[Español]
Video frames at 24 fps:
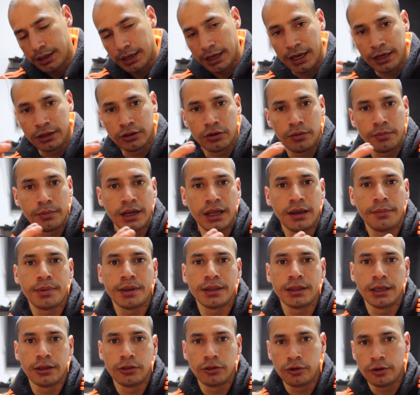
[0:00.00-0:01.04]
el nombre
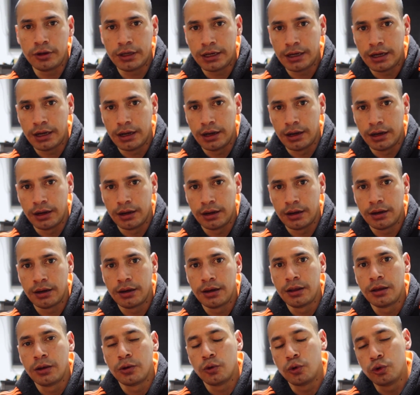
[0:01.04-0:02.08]
dependiendo del
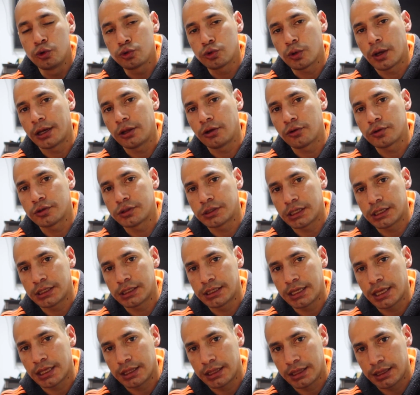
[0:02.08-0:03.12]
usuario que ustedes
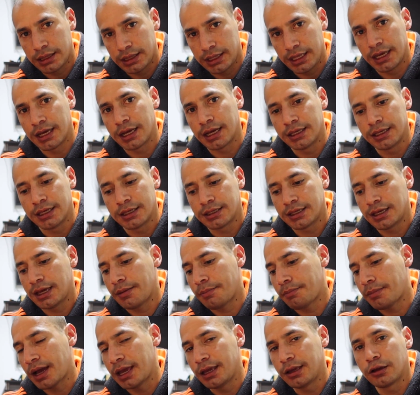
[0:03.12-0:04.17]
ya tengan, ya sea
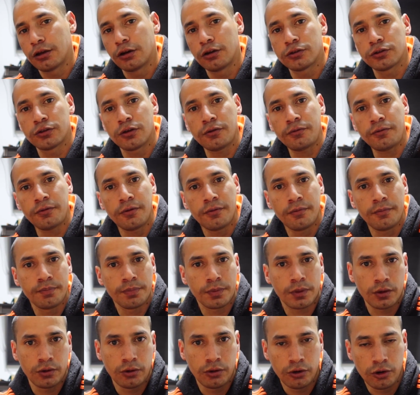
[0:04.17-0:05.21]
Microsoft
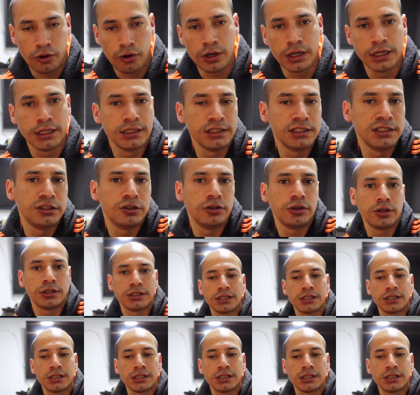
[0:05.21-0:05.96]
o el inicio